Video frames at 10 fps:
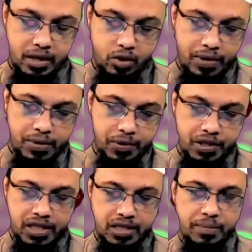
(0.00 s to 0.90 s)
না কেউ নামাজ
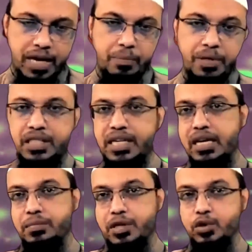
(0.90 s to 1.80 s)
পড়ছে তার সামনে এক পাশ থেকে
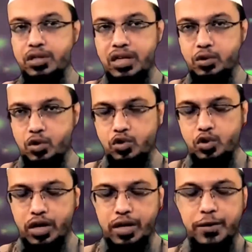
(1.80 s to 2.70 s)
আরেক পাশ যদি যান ক্রস
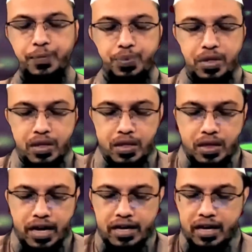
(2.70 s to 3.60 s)
করেন
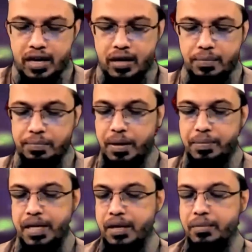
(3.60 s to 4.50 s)
এটার
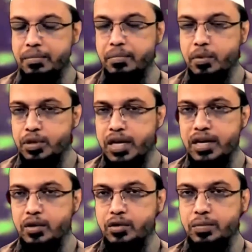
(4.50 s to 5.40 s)
পাপের
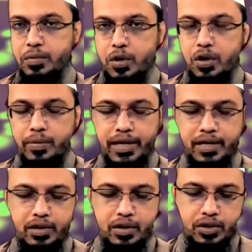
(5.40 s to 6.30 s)
বোঝাটা কত বড় হবে
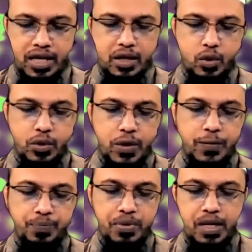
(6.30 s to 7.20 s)
এটা যদি কেউ জানতো
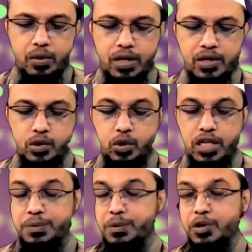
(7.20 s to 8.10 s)
তাহলে
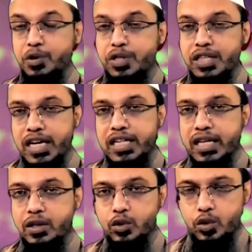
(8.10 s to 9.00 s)
চল্লিশ পর্যন্ত সে দাঁড়িয়ে
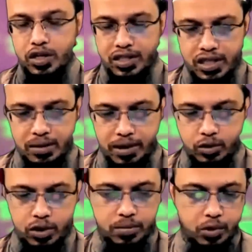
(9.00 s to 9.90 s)
থাকতো চল্লিশ দিন বা
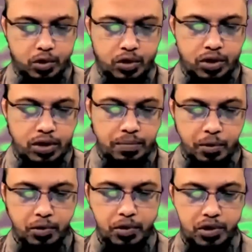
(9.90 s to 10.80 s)
চল্লিশ বছর
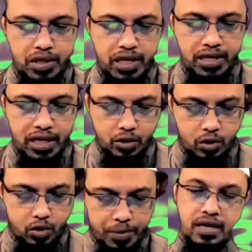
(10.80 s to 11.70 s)
পর্যন্ত সে দাঁড়িয়ে থাকতো